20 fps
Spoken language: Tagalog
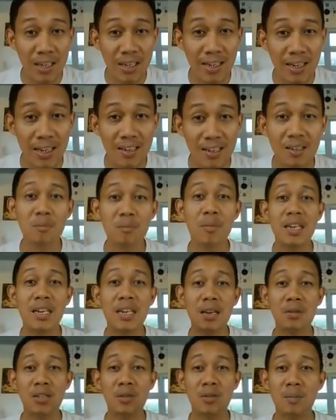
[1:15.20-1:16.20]
channel,
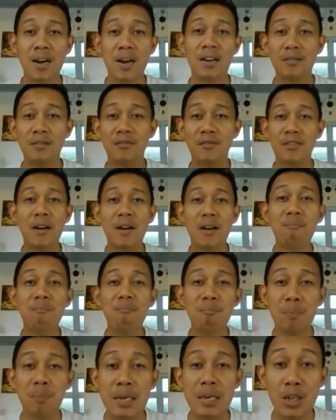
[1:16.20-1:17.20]
my name is Mark
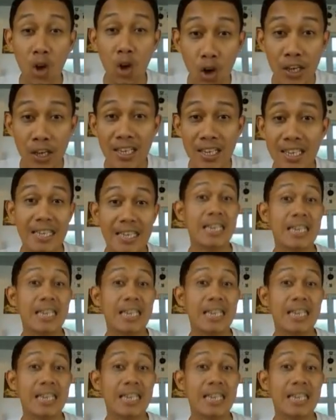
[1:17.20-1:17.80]
from Pinoy